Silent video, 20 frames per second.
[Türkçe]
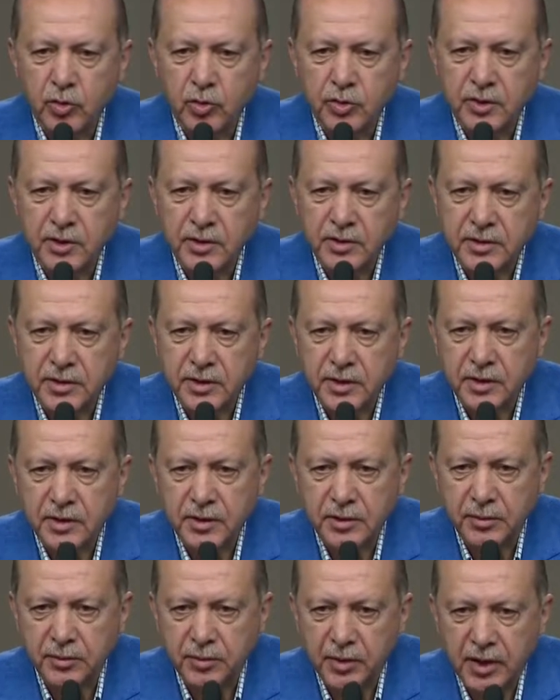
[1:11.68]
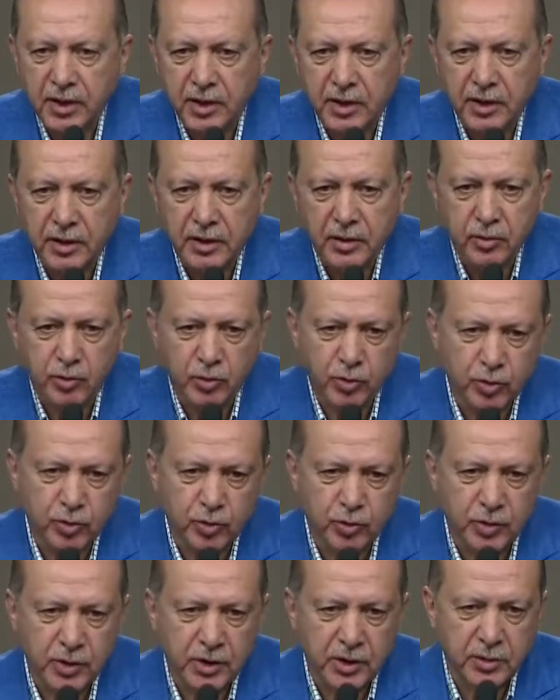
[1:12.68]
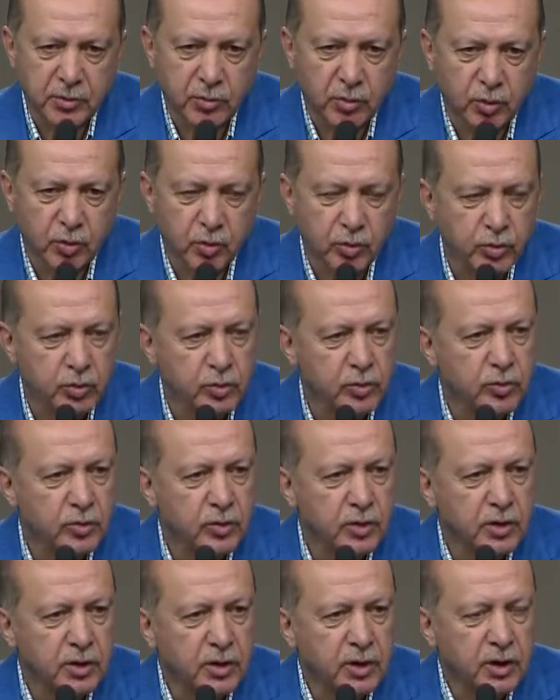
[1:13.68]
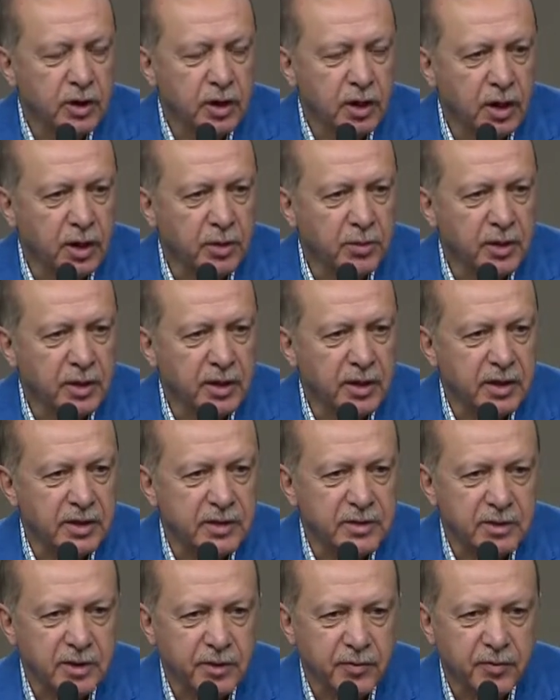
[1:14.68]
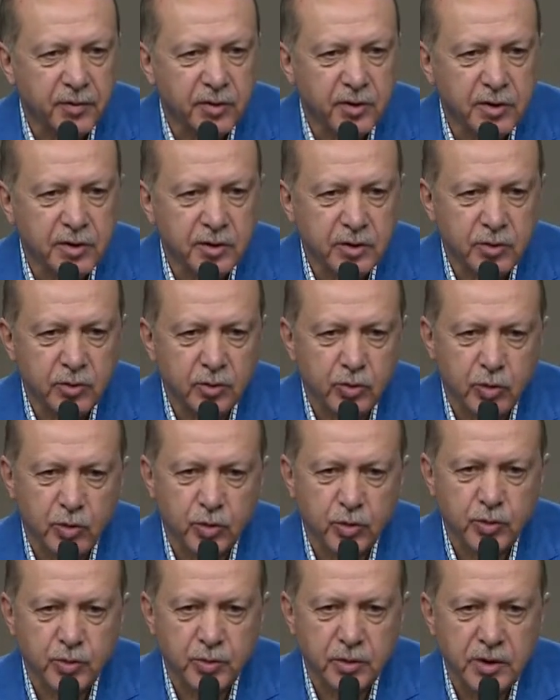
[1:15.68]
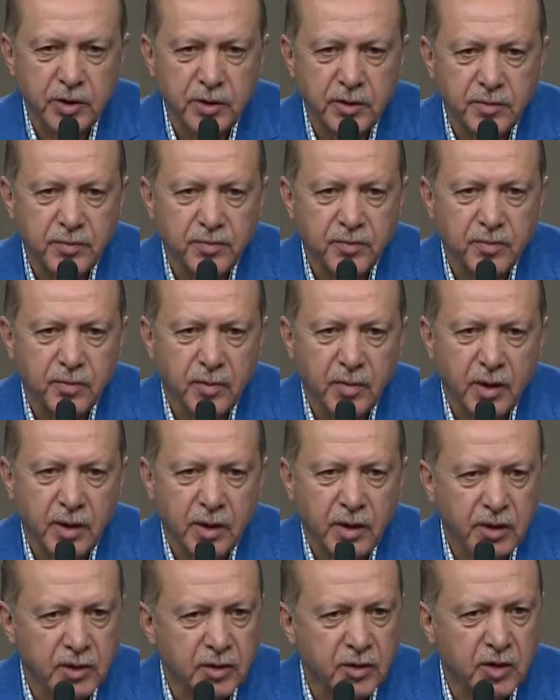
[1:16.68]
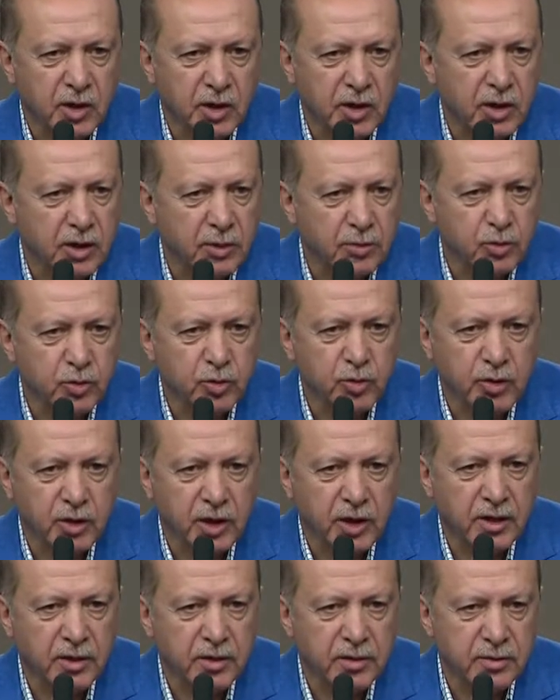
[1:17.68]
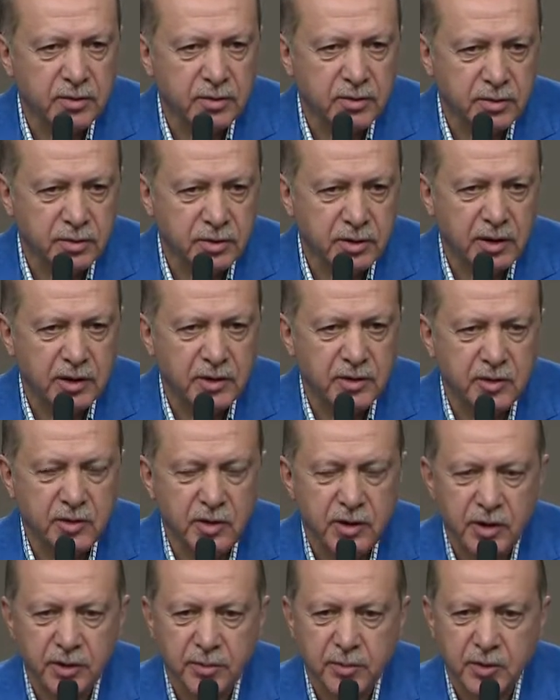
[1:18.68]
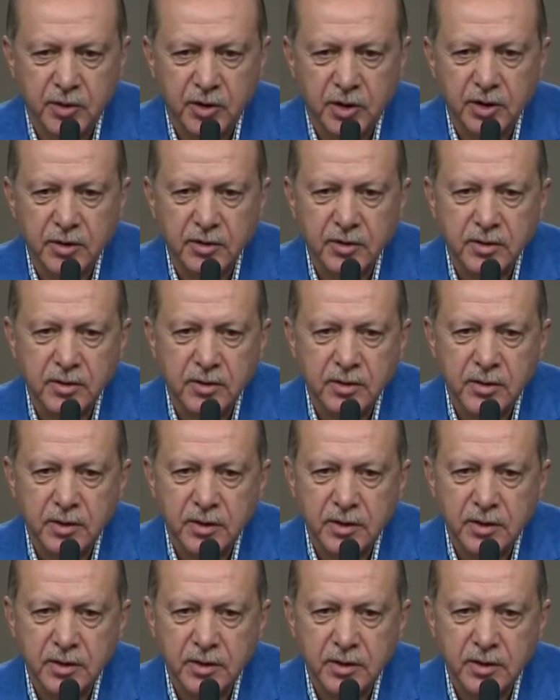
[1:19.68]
Özaseki Bey ile görüşmelerim oldu. Ama etraflı görüşmeyi inşallah bugün yarın kendisiyle yapacağız